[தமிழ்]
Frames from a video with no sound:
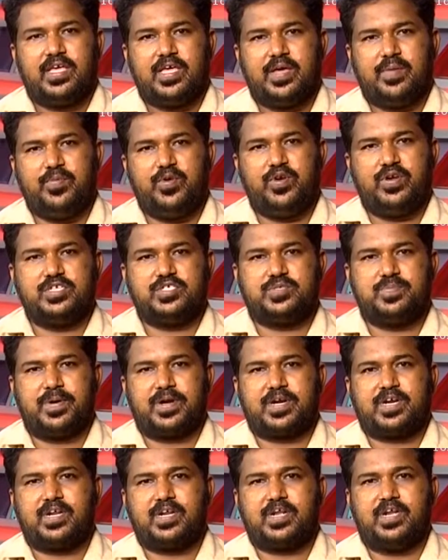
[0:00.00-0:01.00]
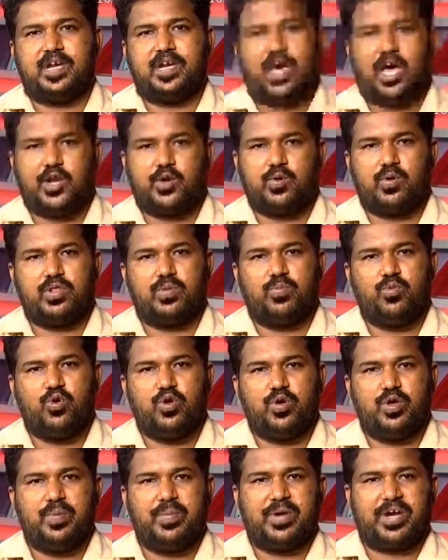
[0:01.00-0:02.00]
எம்இ இன்ஸ்பெக்டரு ஆர்டிஓ அந்த மூணு
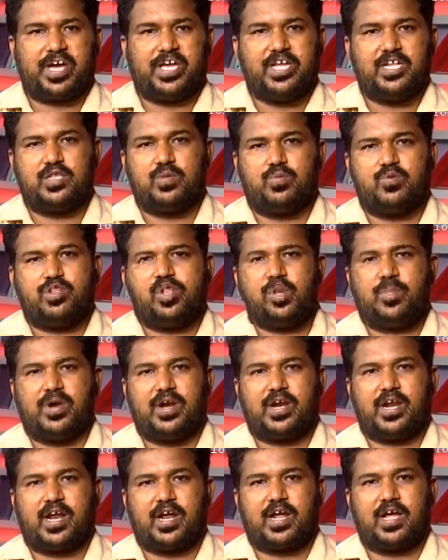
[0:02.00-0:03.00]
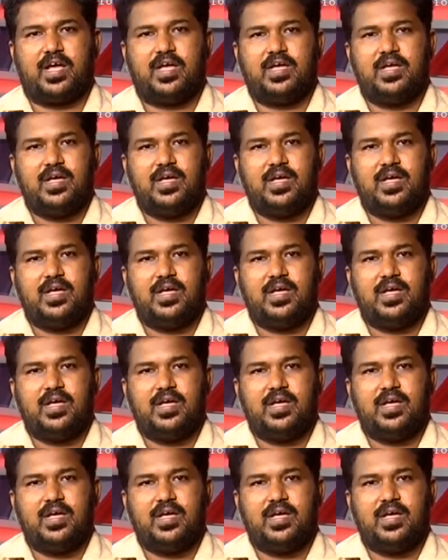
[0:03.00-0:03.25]
பேருமே கையெழுத்து போட்டு தான் பண்ணுறாங்க